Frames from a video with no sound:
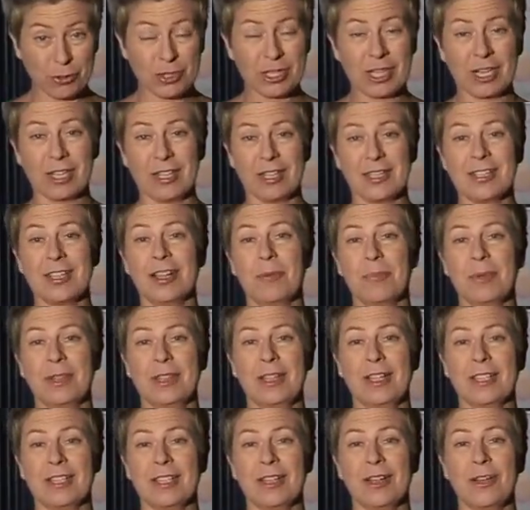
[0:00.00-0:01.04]

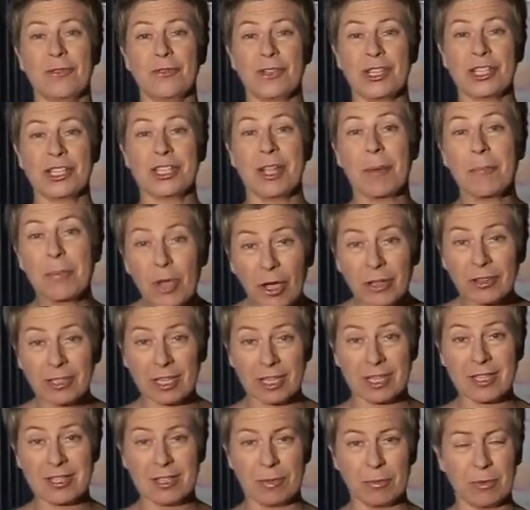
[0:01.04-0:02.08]
14-15 września,
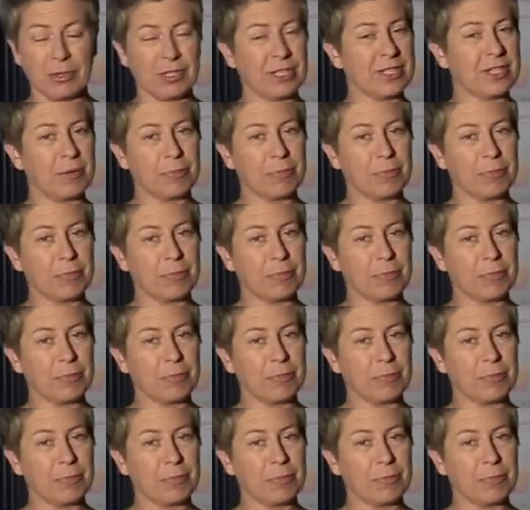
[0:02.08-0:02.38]
piątek i sobota.